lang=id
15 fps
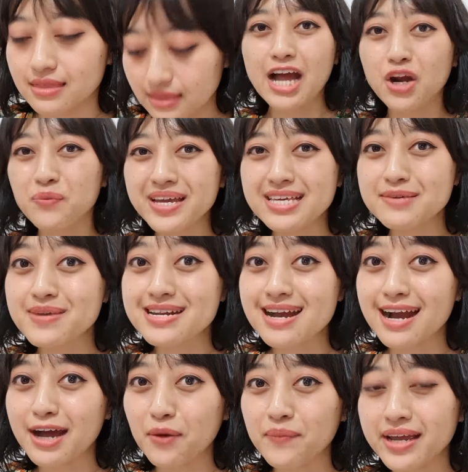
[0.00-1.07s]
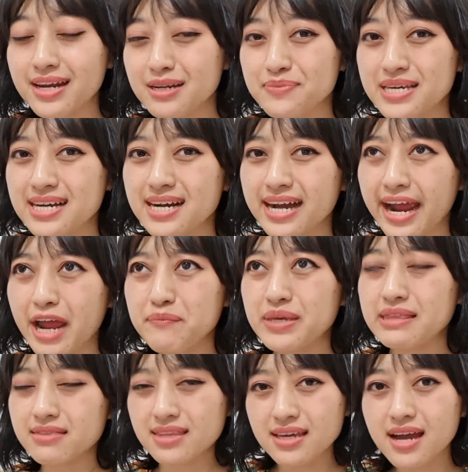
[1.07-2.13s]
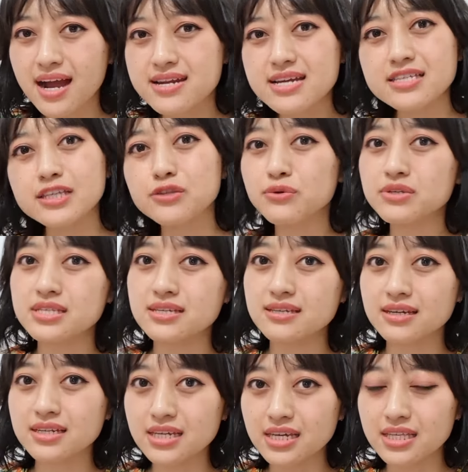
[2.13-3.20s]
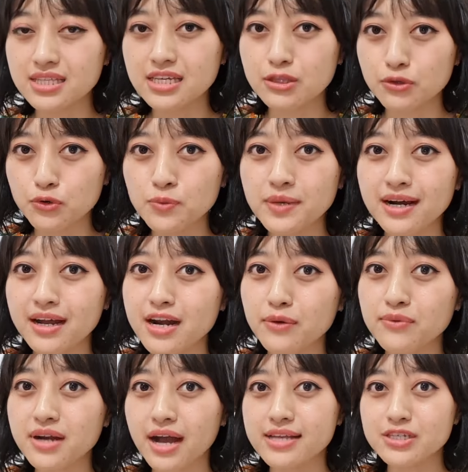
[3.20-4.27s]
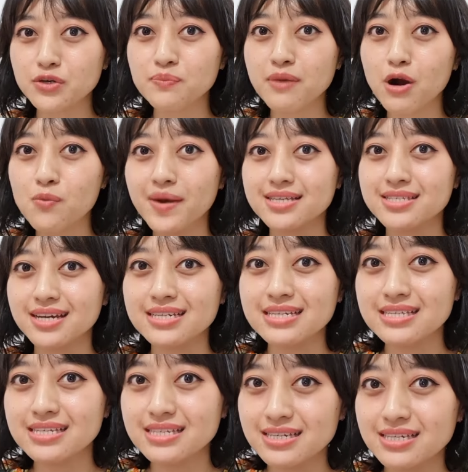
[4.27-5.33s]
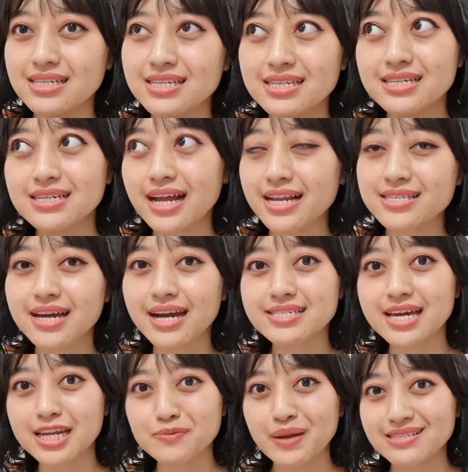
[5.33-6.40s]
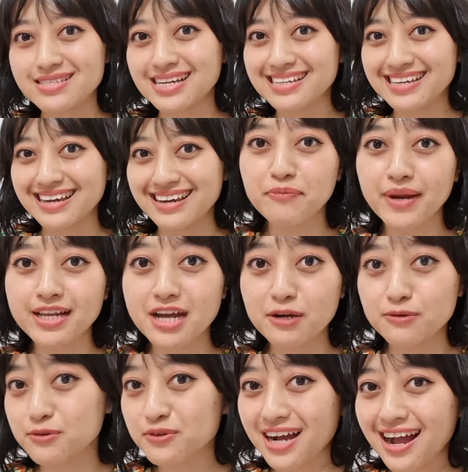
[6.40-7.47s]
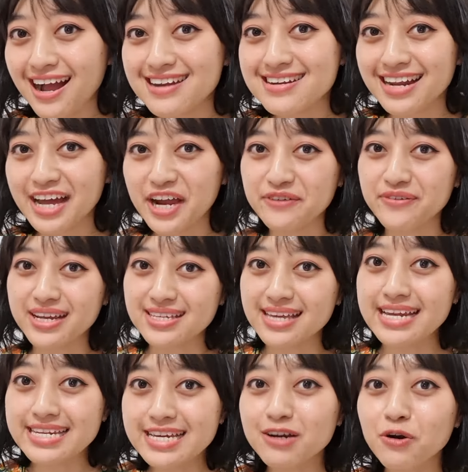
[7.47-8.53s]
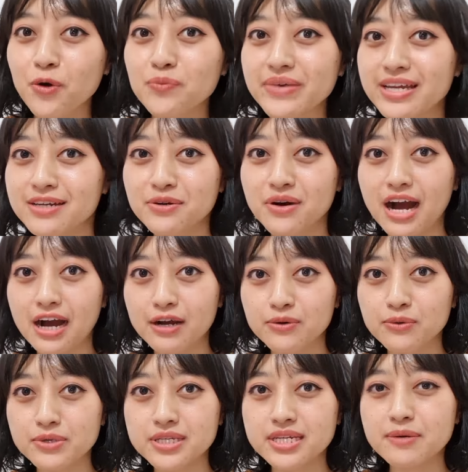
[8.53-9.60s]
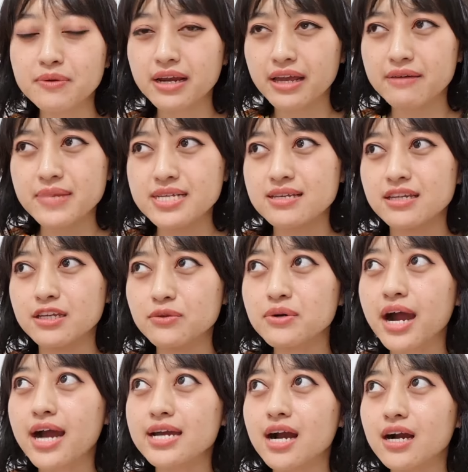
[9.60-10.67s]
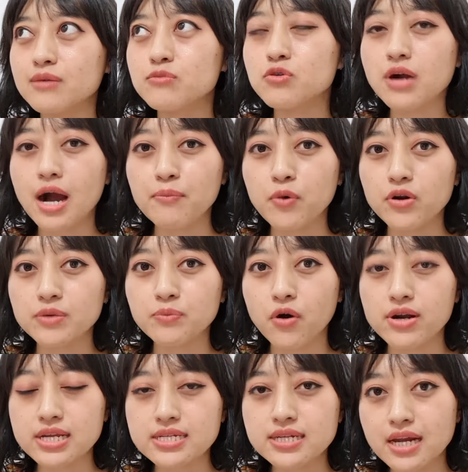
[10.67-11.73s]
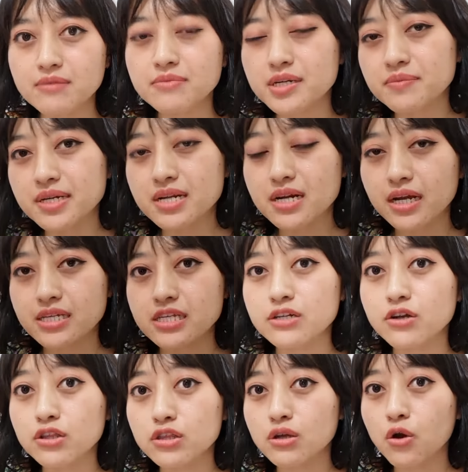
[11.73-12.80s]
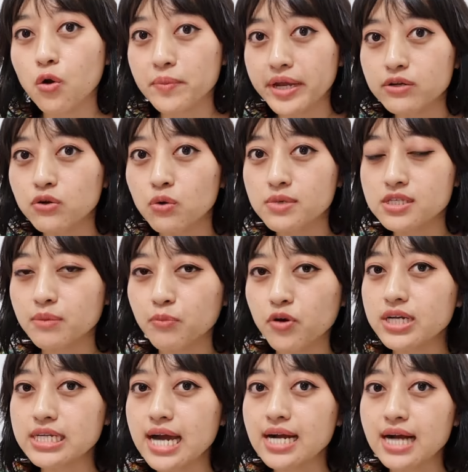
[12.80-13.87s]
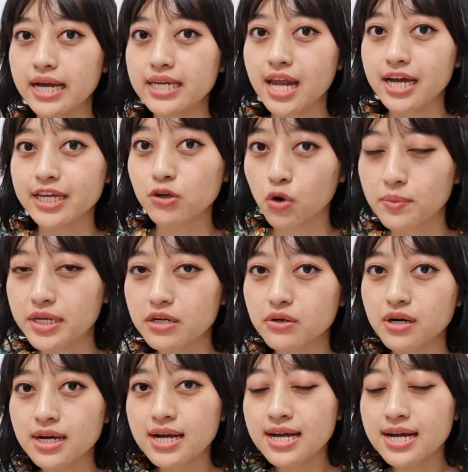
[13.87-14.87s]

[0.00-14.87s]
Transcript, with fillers: aromanya gimana aromanya lebih ke kayak minty yang ada citrusinya dikit gitu bahkan aku nggak nyium bau maca di sini jadi kan jangan nyari macanya ya. yang paling aku suka adalah efeknya di komedo aku jadi clay mask ini tuh kayak ngebuka pori-pori dan bener-bener ngenyedot komedo meskipun dia nggak ngilangin komedo